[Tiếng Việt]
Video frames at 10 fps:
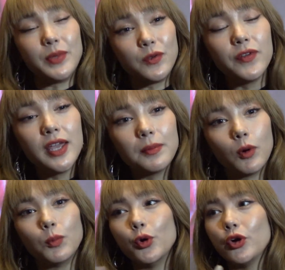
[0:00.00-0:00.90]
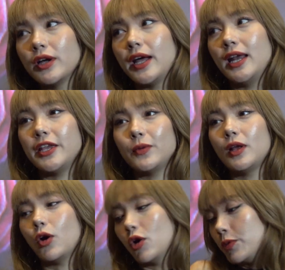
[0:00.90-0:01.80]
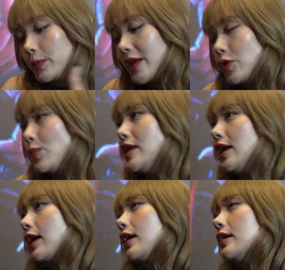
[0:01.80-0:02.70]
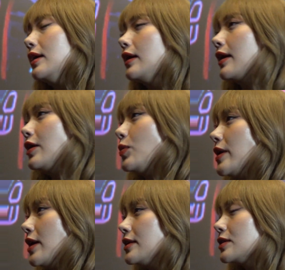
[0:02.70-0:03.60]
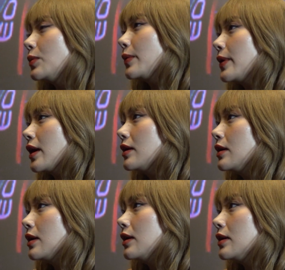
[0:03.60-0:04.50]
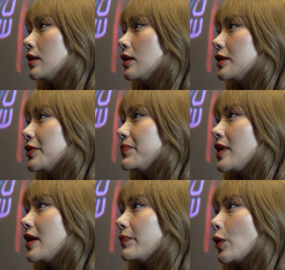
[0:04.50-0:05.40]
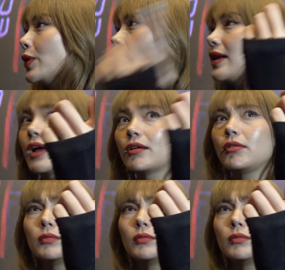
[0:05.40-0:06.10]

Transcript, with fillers: làm diễn viên mà mọi người cứ nghĩ là giống như là ô mình đang chuẩn bị diễn ha đang chuẩn bị diễn xong rồi cái ờ dạ ở ngoài kia đang có